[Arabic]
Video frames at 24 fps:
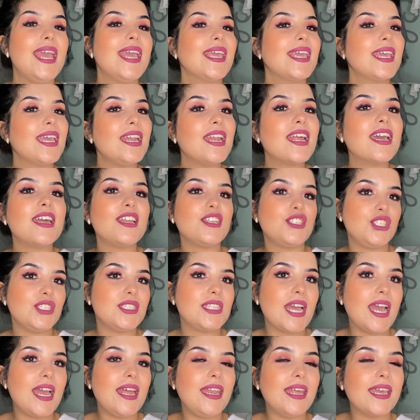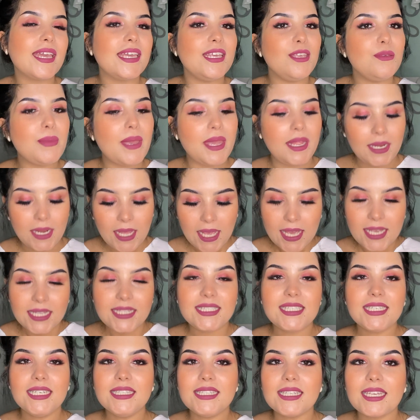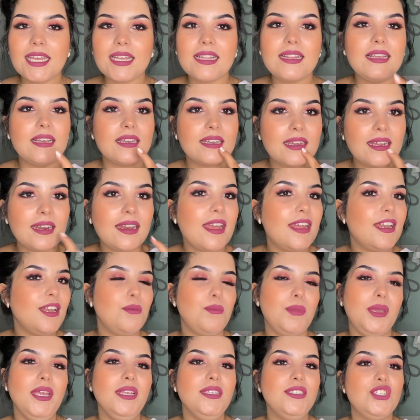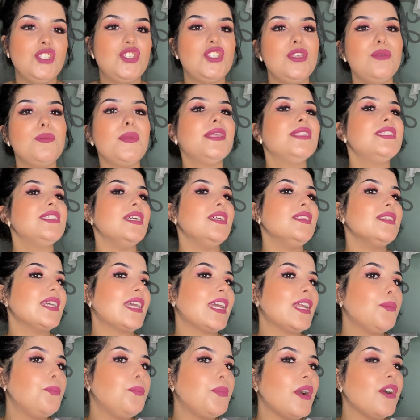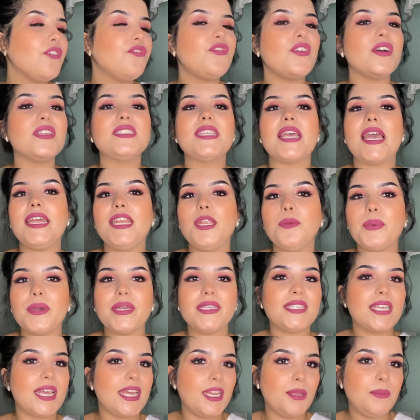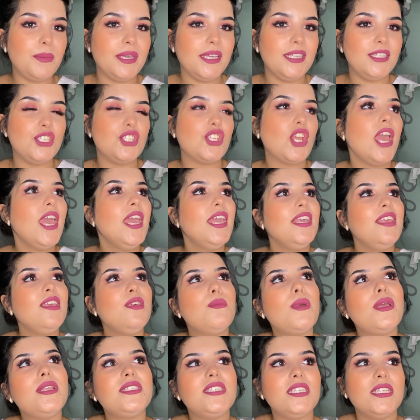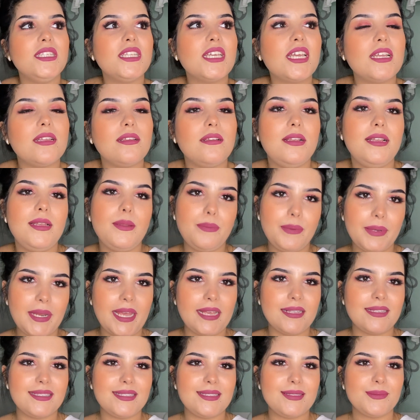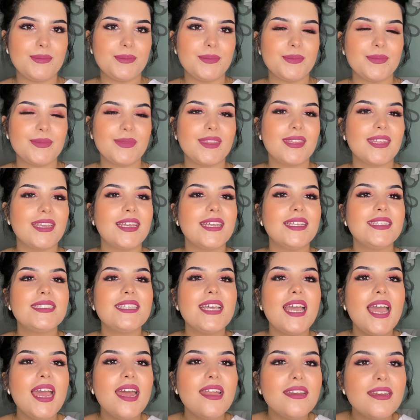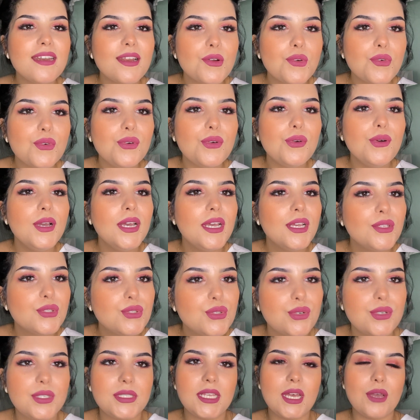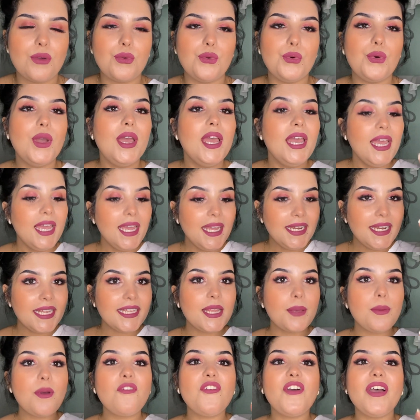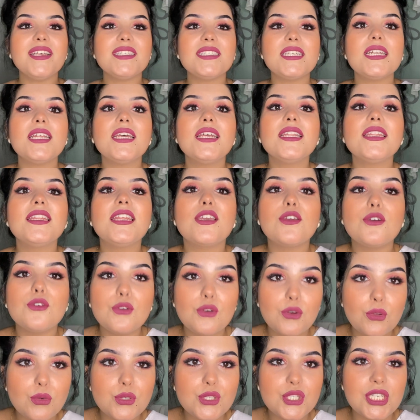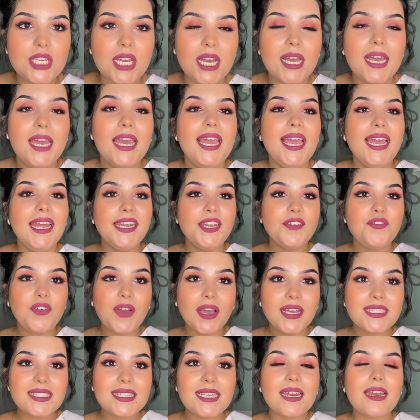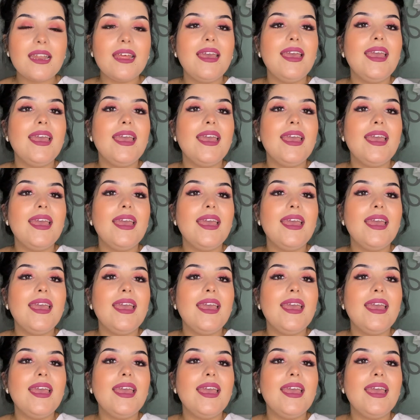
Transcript: كنقرا شي تعاليق ايمان انت عندك هذا العكر انا ما عنديش ايمان انت عندك هذا البارفان انا بغيتها انا ما عنديش ايمان انت عندك البنات تحركوا ترزقوا حنا دابا في عصر تكنولوجيا حنا في عصر